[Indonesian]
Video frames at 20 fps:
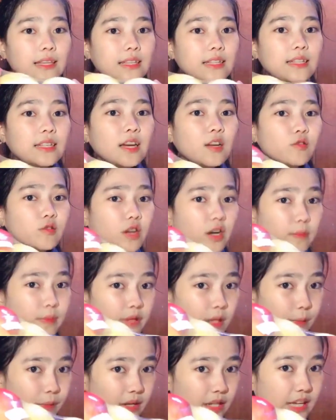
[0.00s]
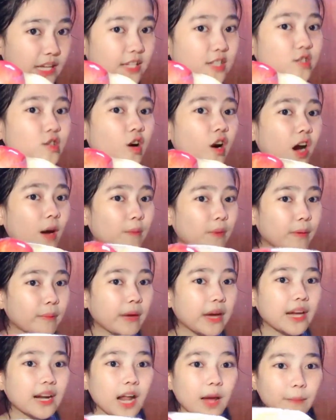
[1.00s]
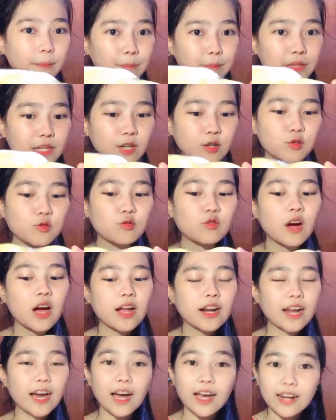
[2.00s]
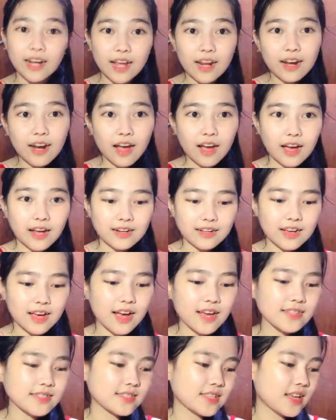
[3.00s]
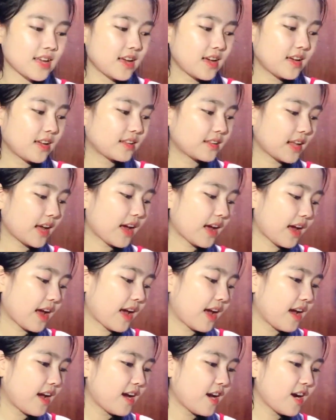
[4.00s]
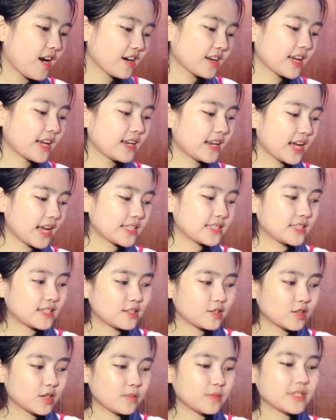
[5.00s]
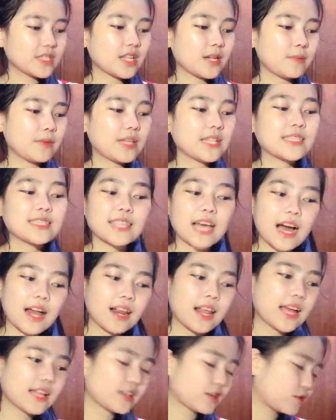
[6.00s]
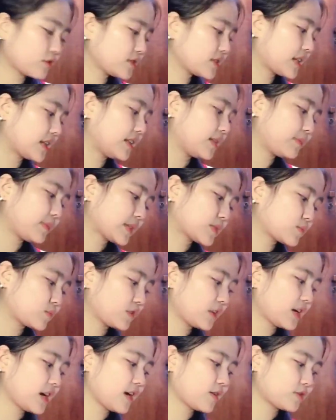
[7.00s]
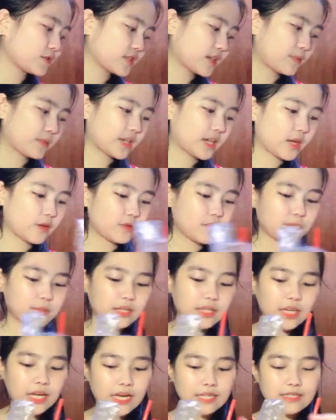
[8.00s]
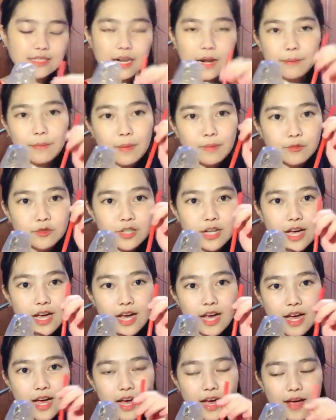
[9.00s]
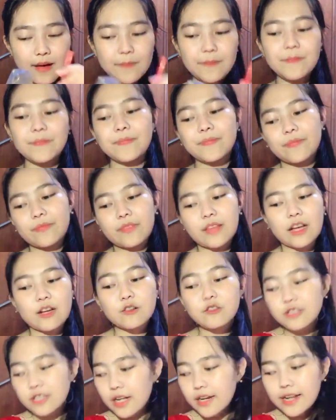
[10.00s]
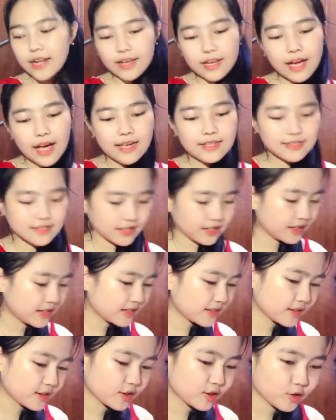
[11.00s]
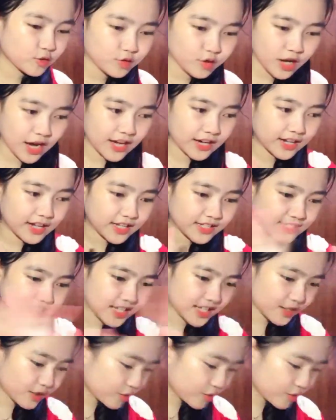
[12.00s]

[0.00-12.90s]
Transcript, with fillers: gini ya udah dapet apel hijau apel merah pir dua nah kan enak kan guys nah Oke okay deh, jadi juga bisa dibikin salad. Terus tadi pas pulang aku sama Dewi beli es kelapa muda. Udah deh guys, segitu harganya